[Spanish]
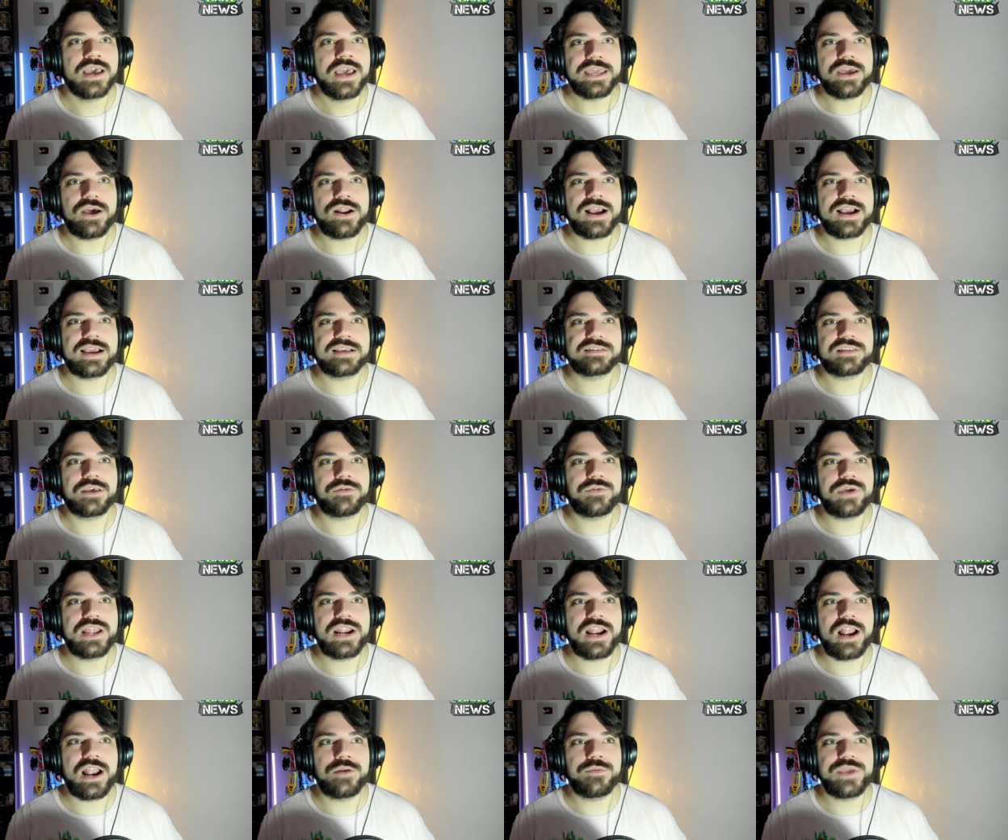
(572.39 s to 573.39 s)
Y ahora que se
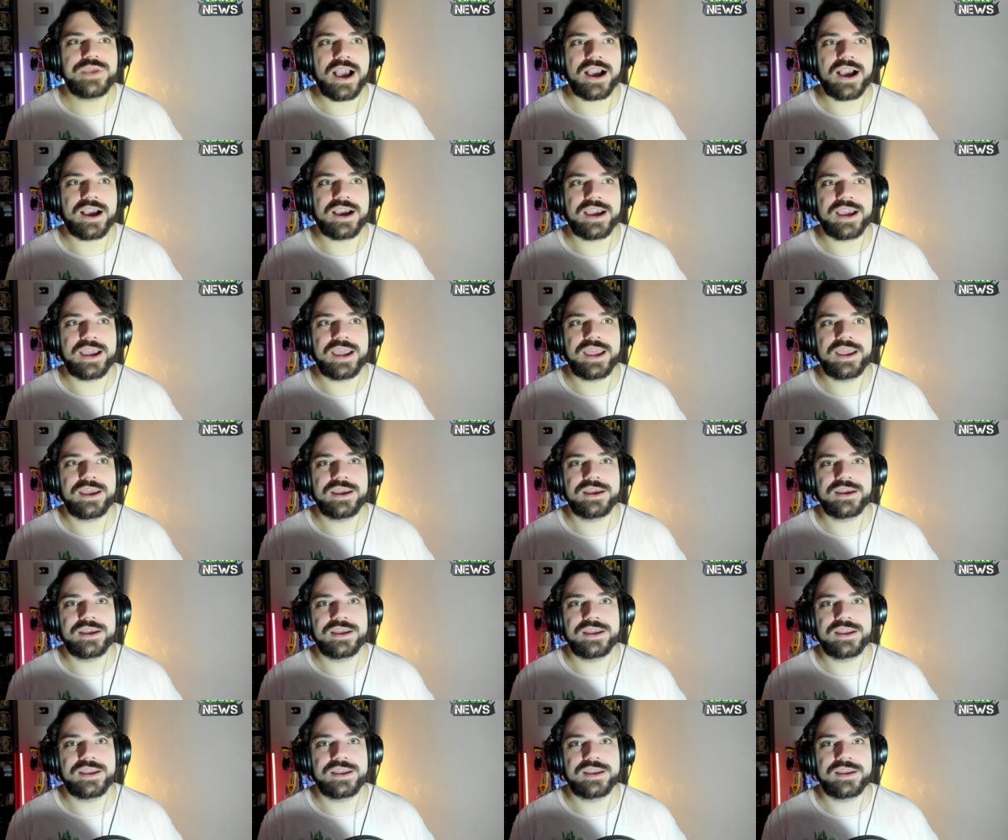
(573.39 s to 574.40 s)
viene el viaje,
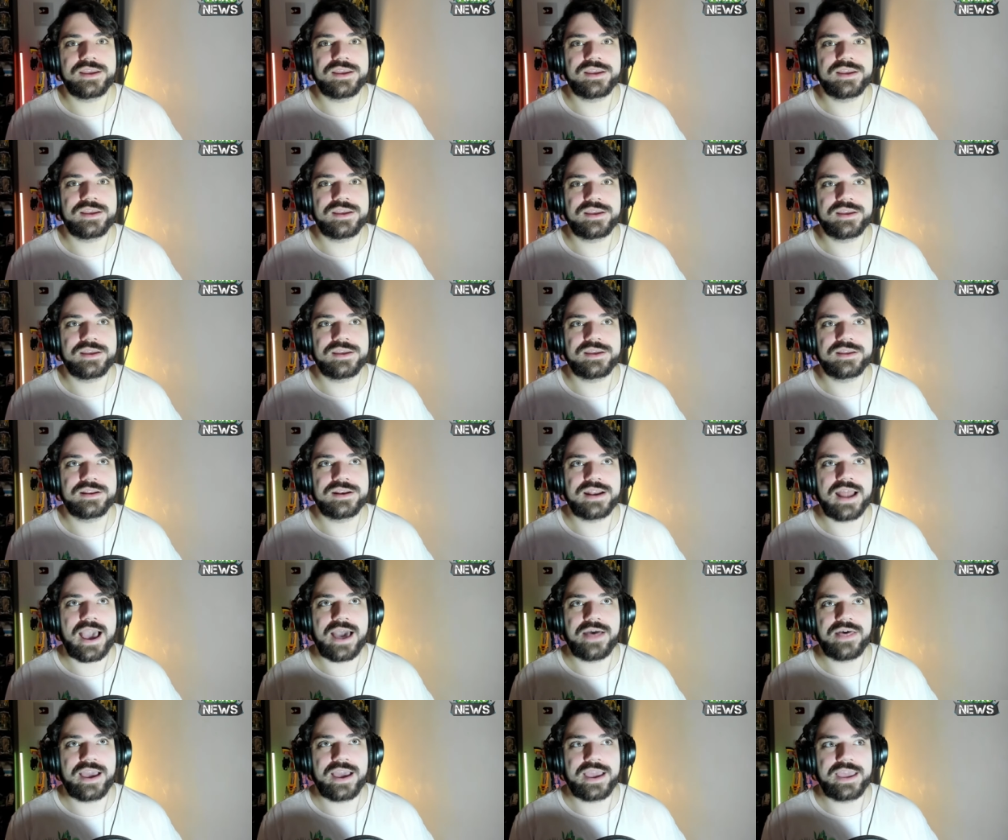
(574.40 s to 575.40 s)
eh,
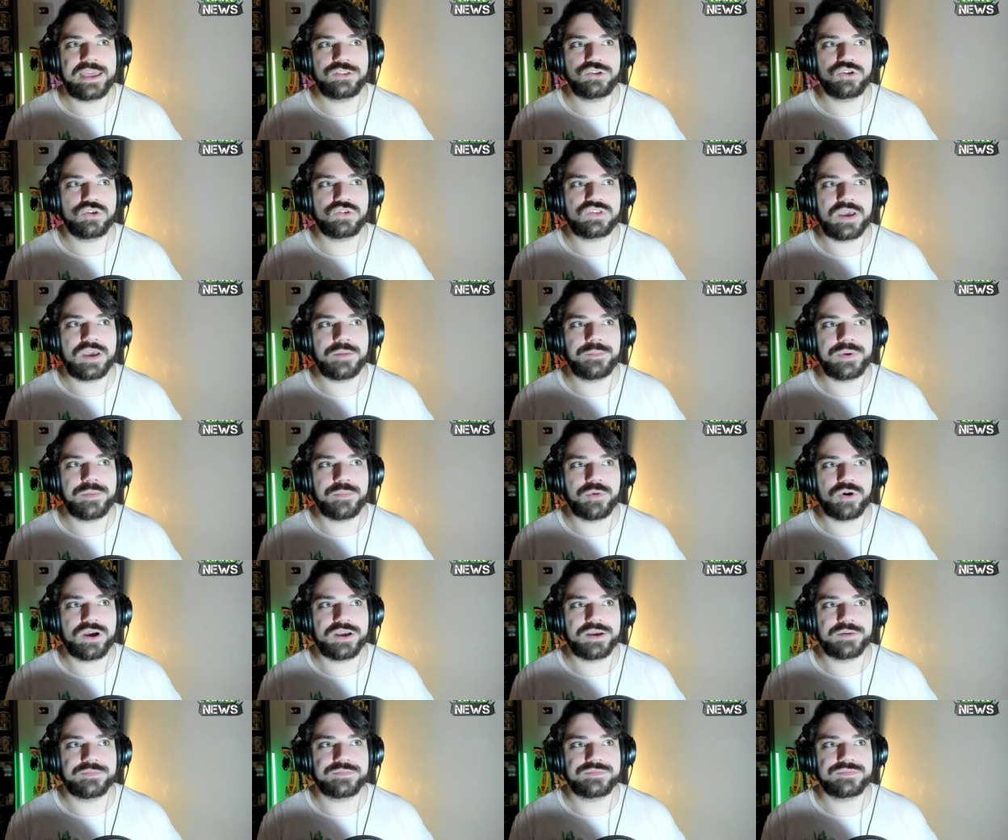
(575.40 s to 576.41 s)
nada, esto siempre
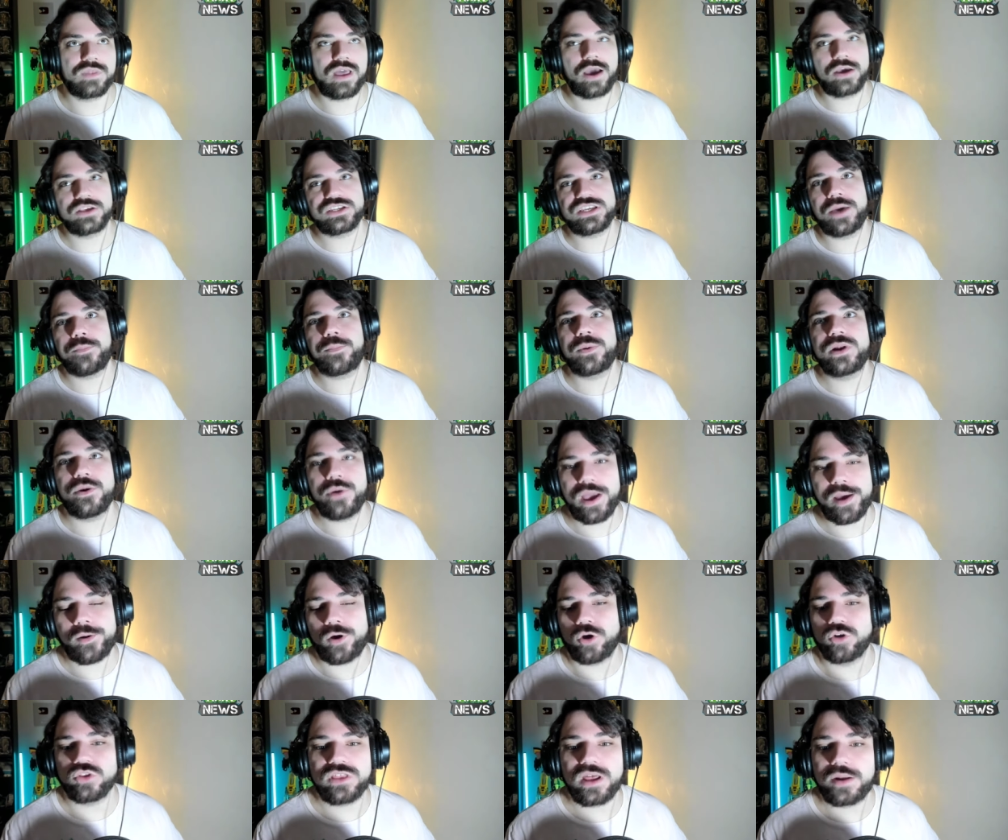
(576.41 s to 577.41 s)
porque allá ah, después les voy
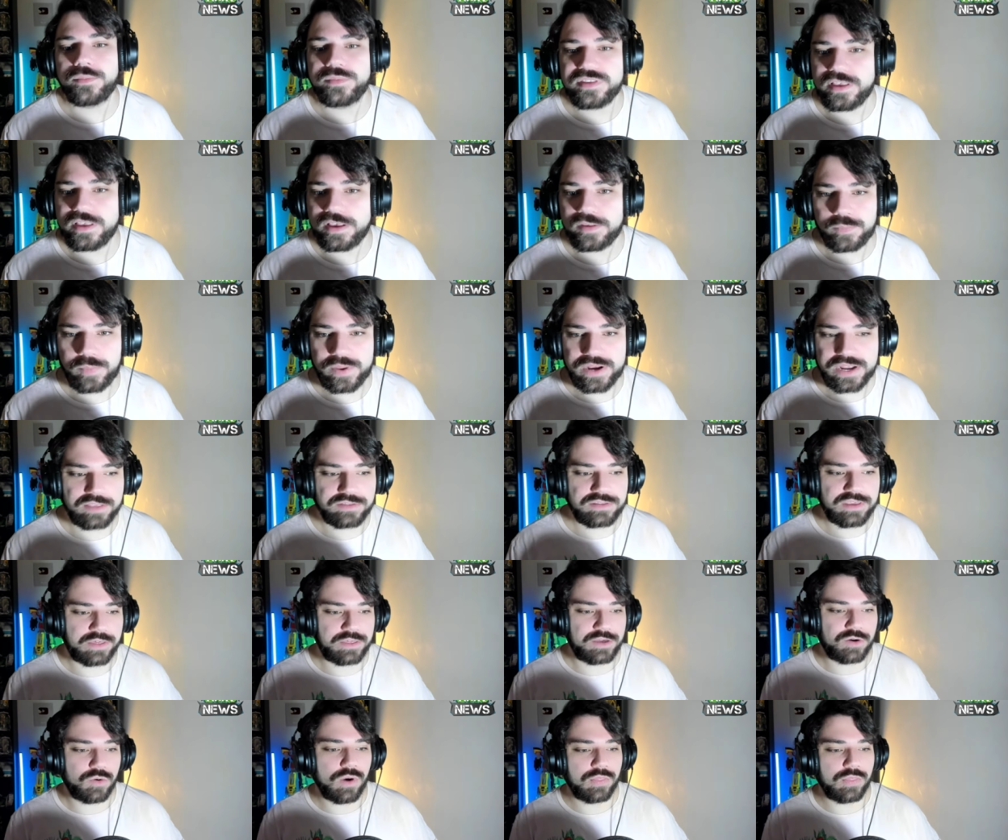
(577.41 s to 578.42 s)
a contar mis
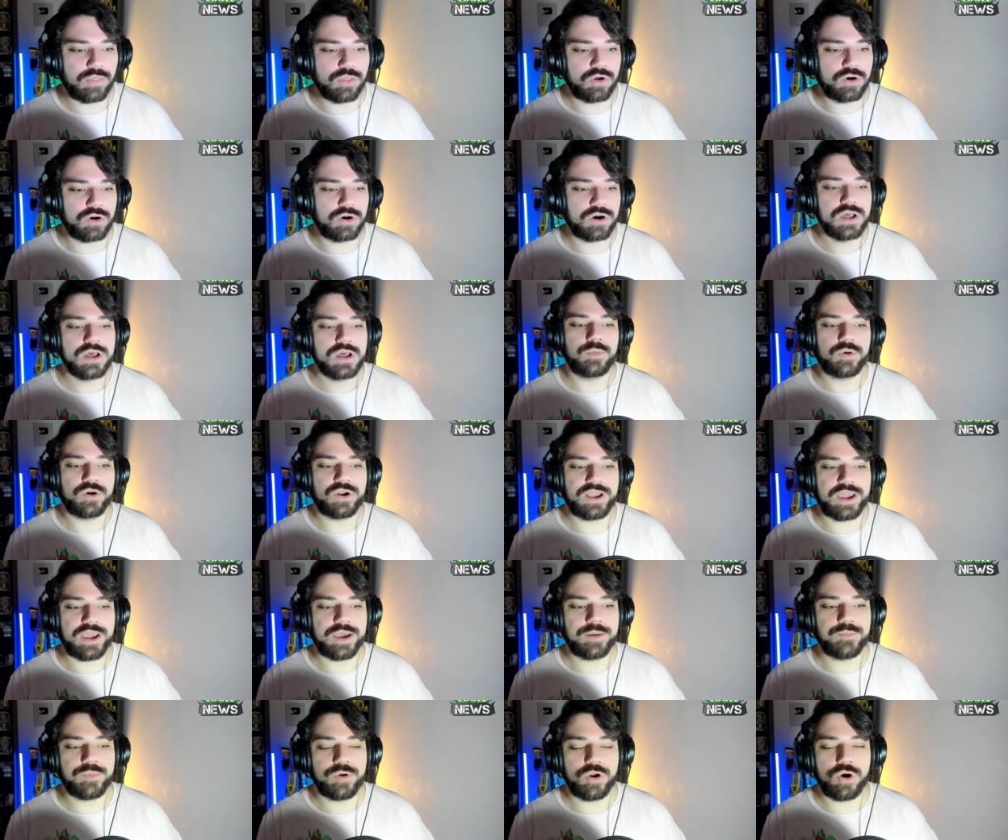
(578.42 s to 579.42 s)
experiencias de cuando, por
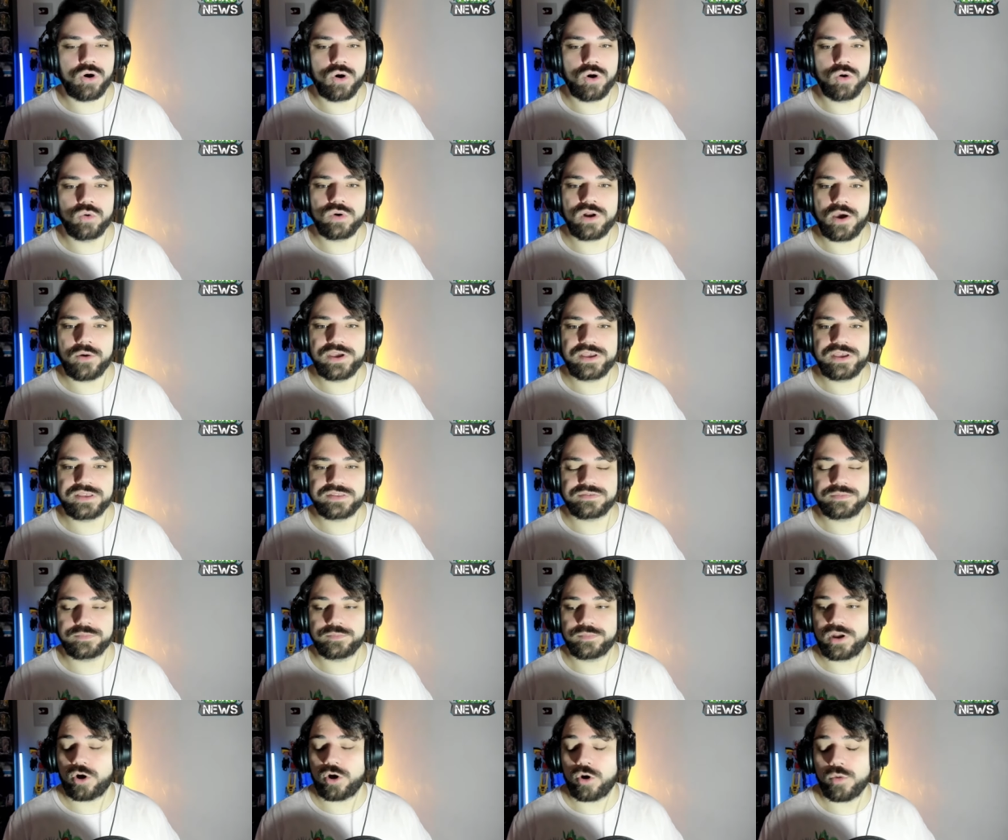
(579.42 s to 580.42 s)
ejemplo, una vez
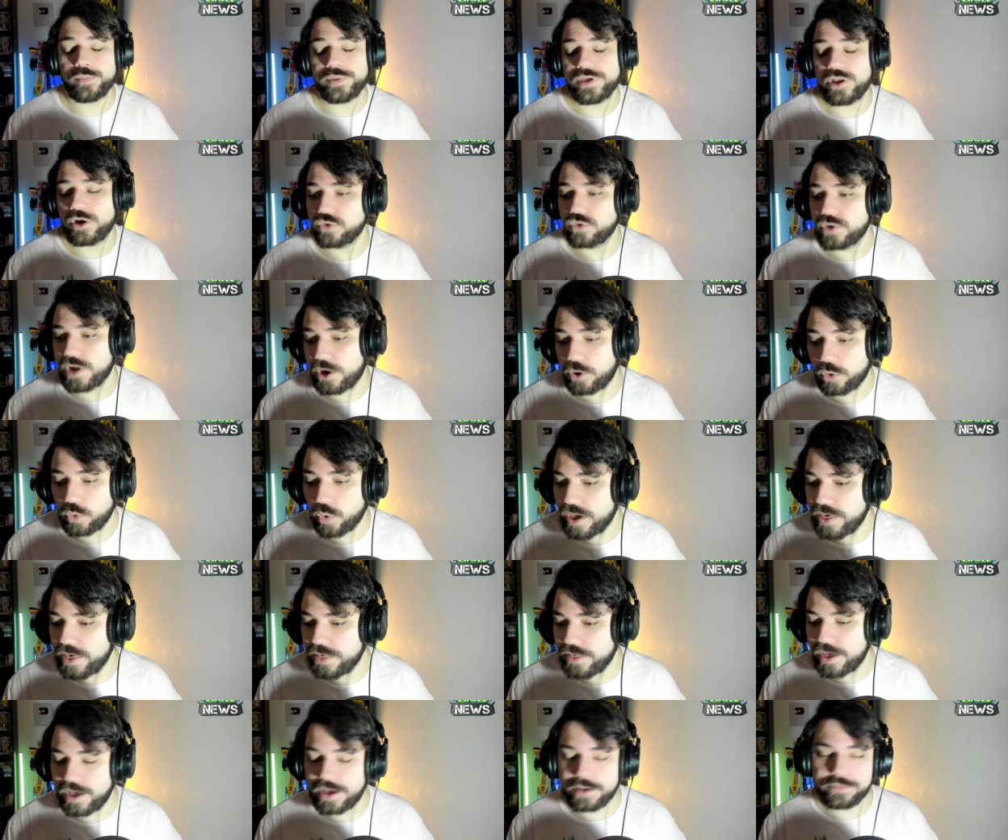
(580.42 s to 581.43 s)
me rompieron una
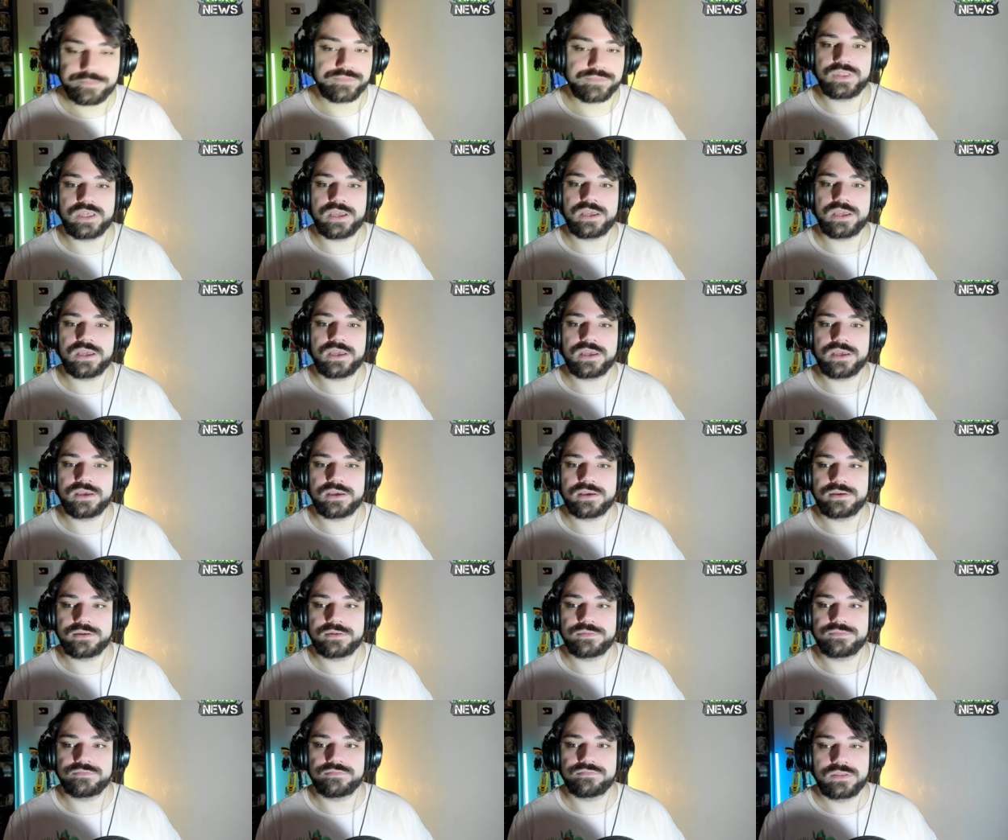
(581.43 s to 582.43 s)
rueda
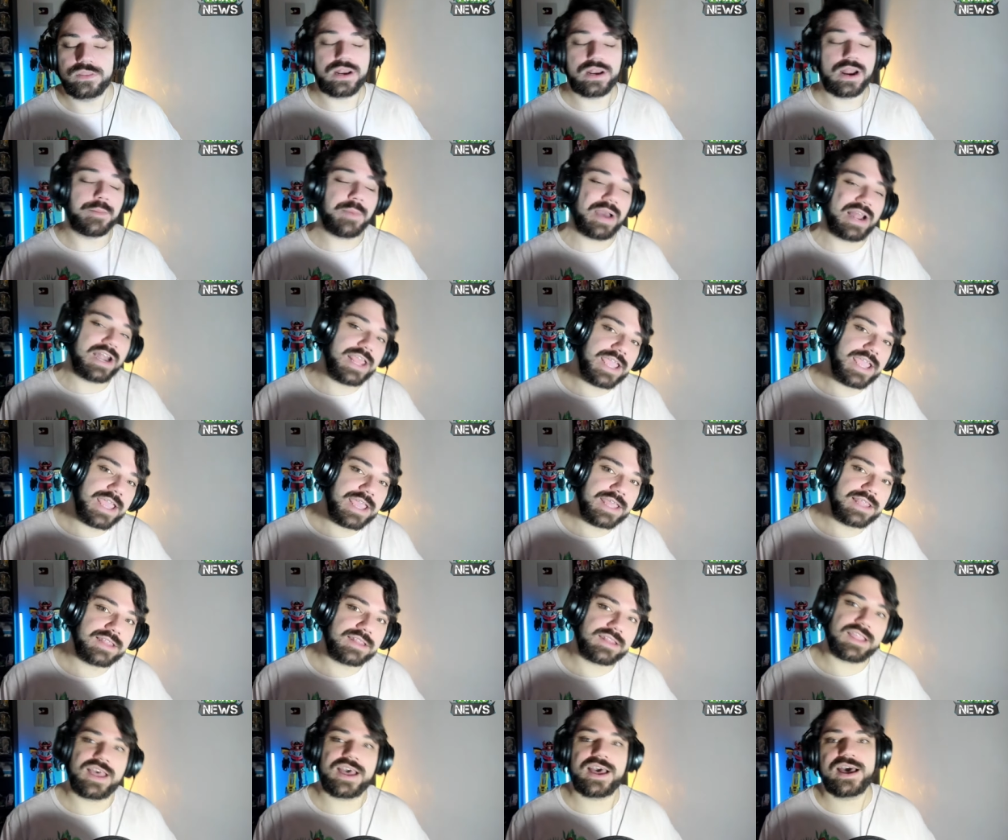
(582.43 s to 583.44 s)
de, la
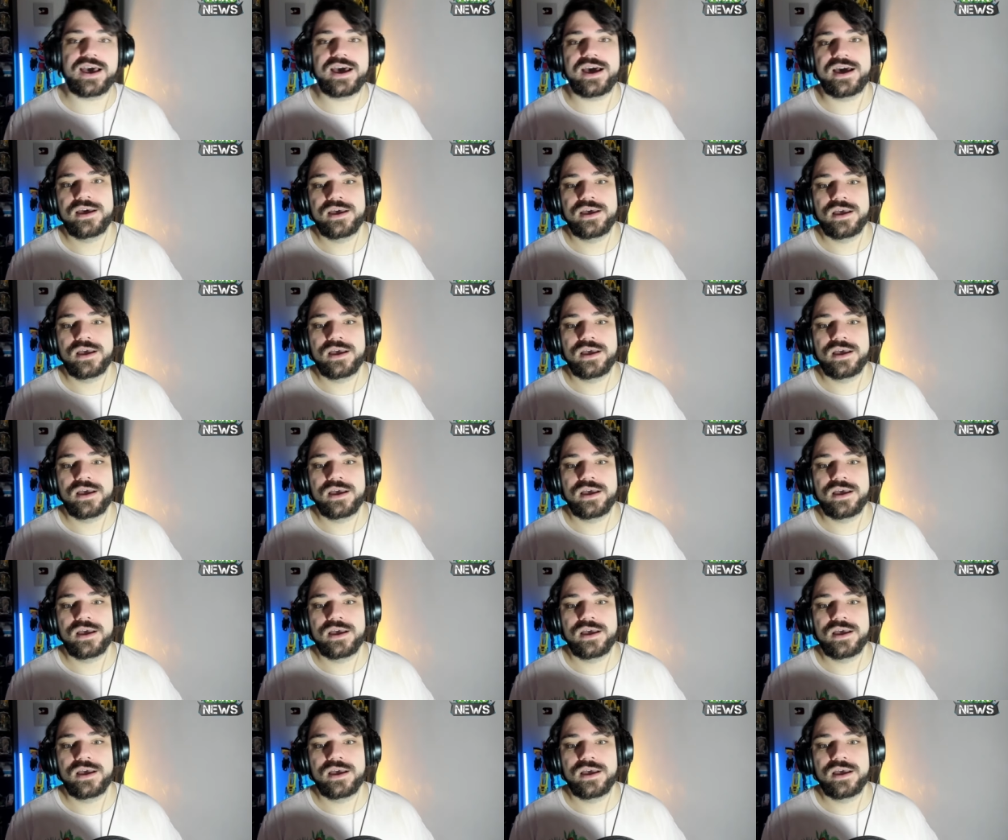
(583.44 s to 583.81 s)
maleta,